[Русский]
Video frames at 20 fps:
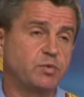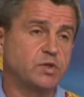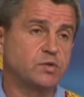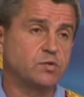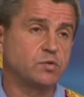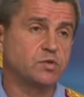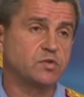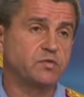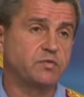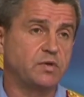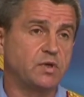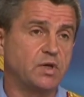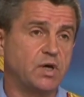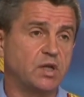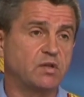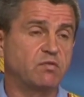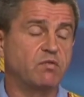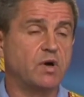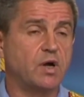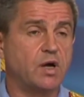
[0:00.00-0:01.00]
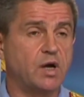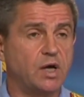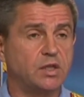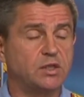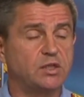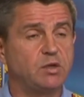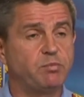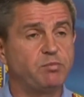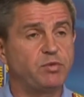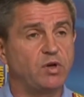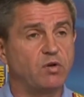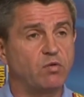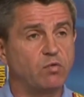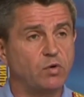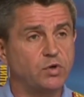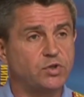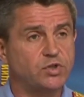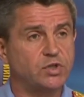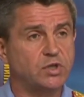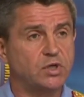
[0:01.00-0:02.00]
присутствии адвоката и
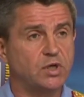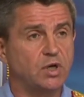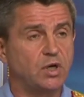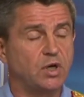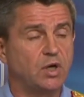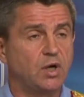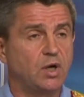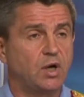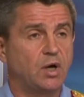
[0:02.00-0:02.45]
переводчика,